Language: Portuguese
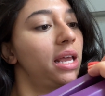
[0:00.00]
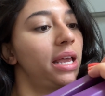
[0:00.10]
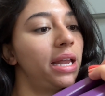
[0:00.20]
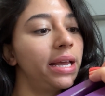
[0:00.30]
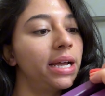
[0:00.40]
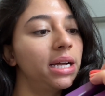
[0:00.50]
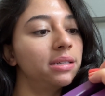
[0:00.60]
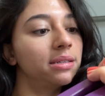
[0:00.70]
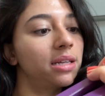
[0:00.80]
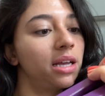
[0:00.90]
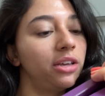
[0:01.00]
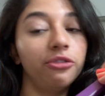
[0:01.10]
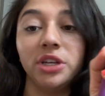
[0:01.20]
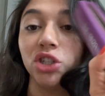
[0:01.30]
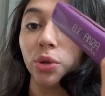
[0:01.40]
Eleganza
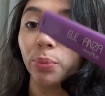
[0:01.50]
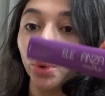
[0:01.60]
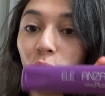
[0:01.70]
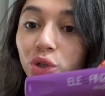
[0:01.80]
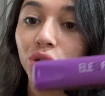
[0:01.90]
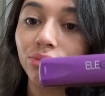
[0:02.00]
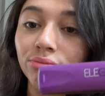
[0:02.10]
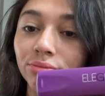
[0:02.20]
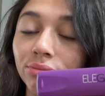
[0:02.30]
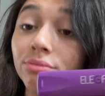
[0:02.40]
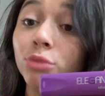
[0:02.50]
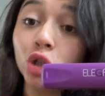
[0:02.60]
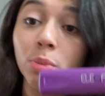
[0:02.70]
Infinity Plus. Muito